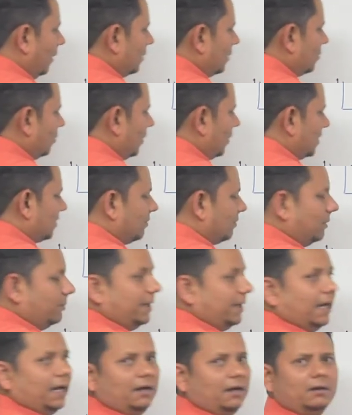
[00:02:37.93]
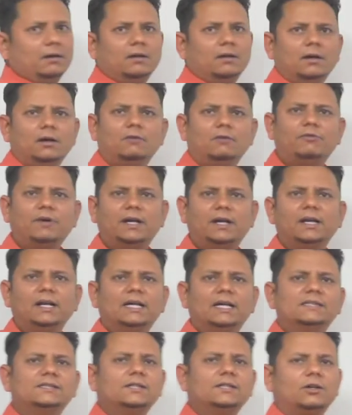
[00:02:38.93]
So this will be our uh, final
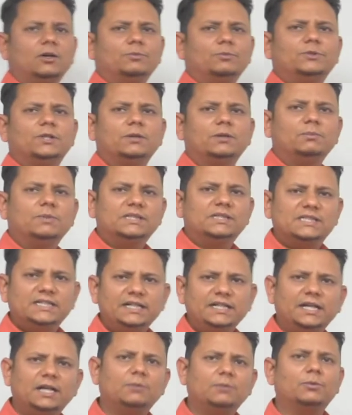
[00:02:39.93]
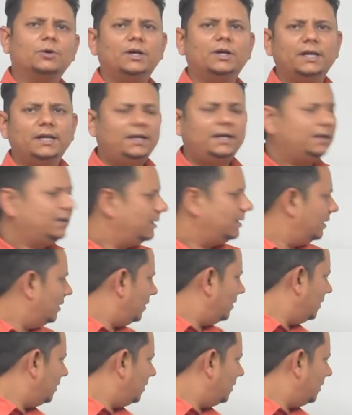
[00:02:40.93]
answer ऑप्शन नंबर सी 10.8